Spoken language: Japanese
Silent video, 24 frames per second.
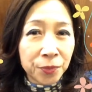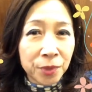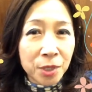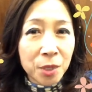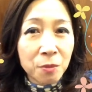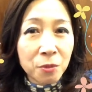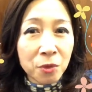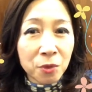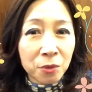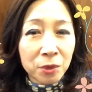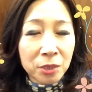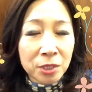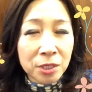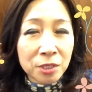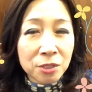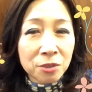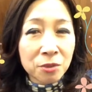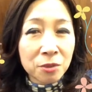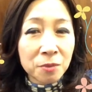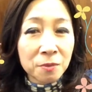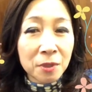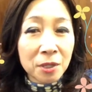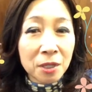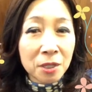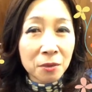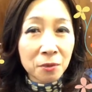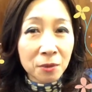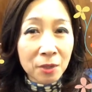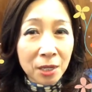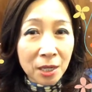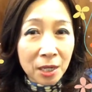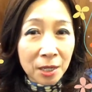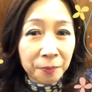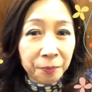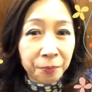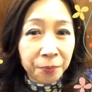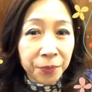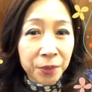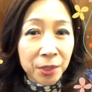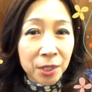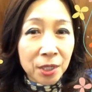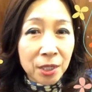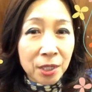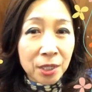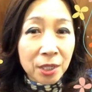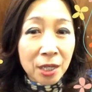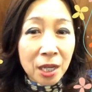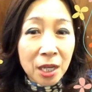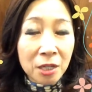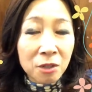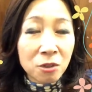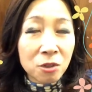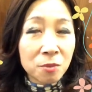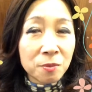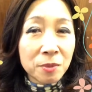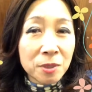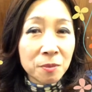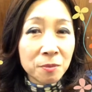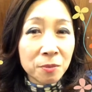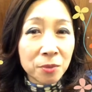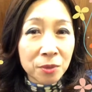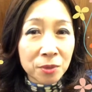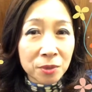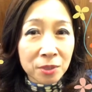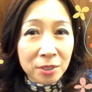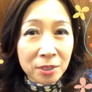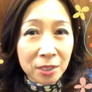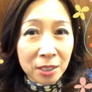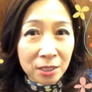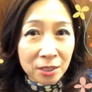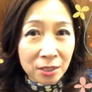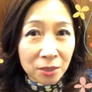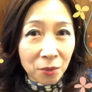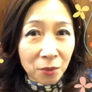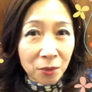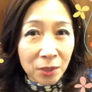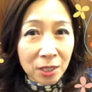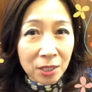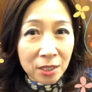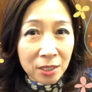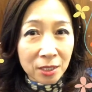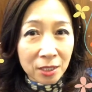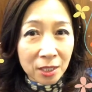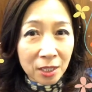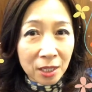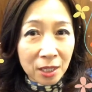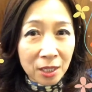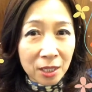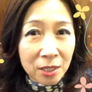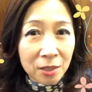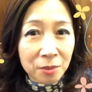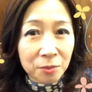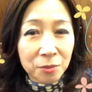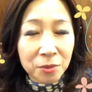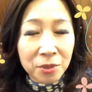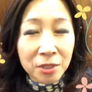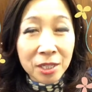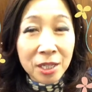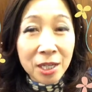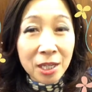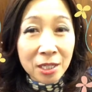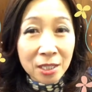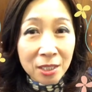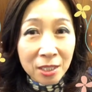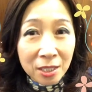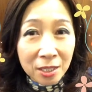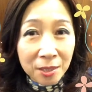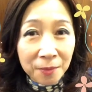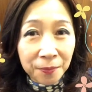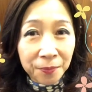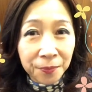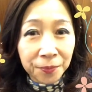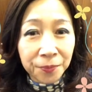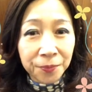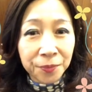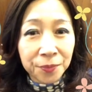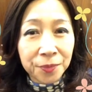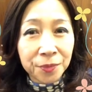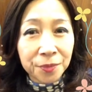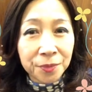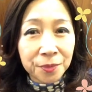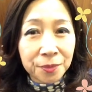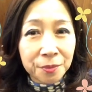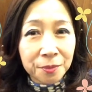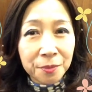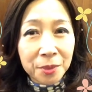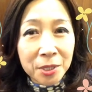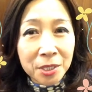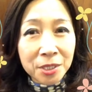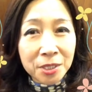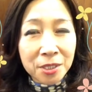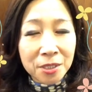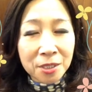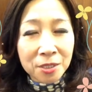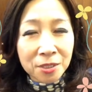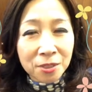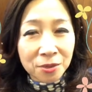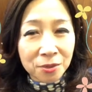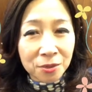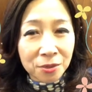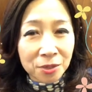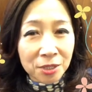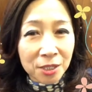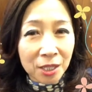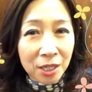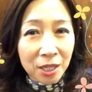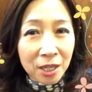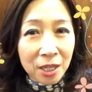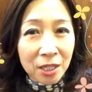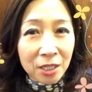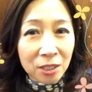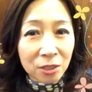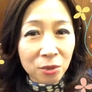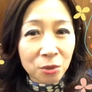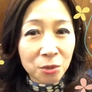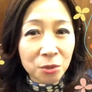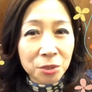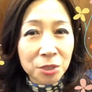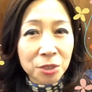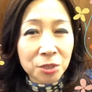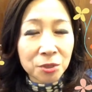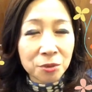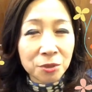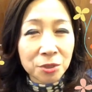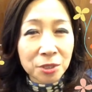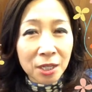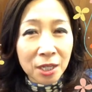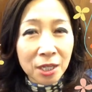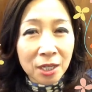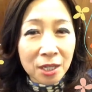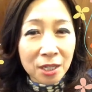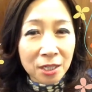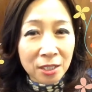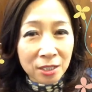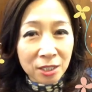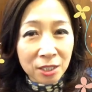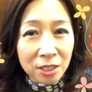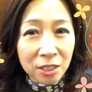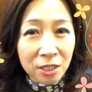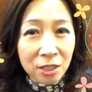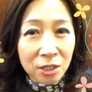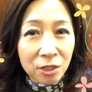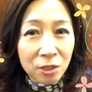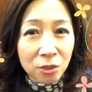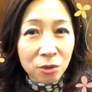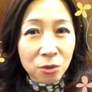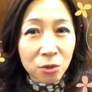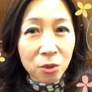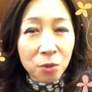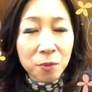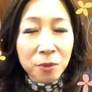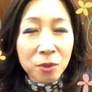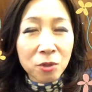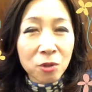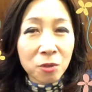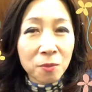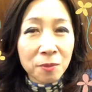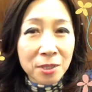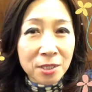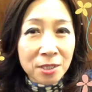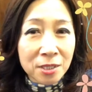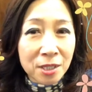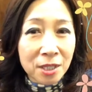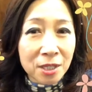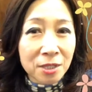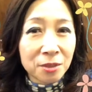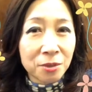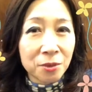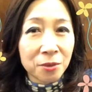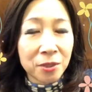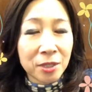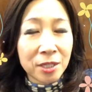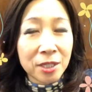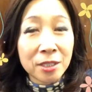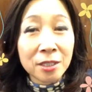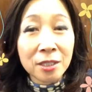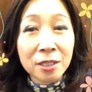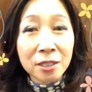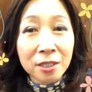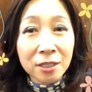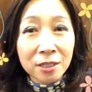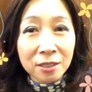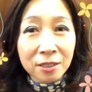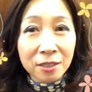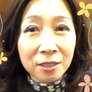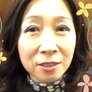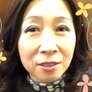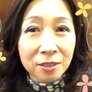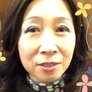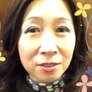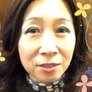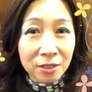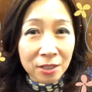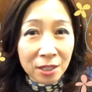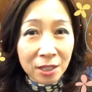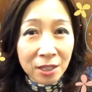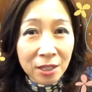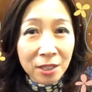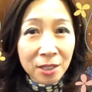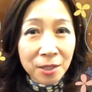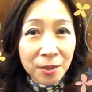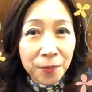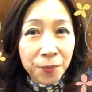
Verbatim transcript: でも私の場合は、介護貧乏になったおかげで無理やりビジネスの世界、投資の世界に飛び込まざるを得なかったんですね。